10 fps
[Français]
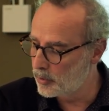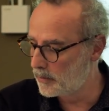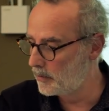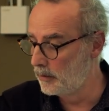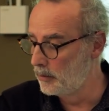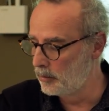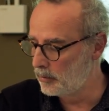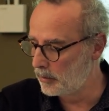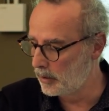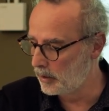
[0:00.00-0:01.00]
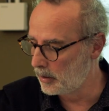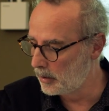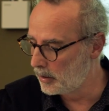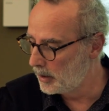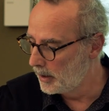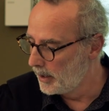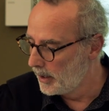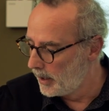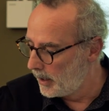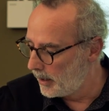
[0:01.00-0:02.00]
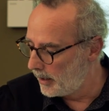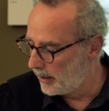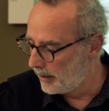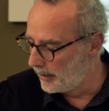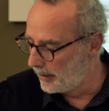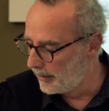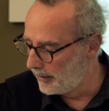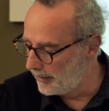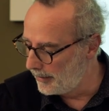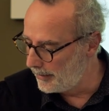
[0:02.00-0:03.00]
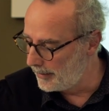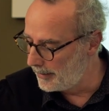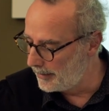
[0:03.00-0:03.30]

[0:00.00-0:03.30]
c'est des noms. Euh, euh,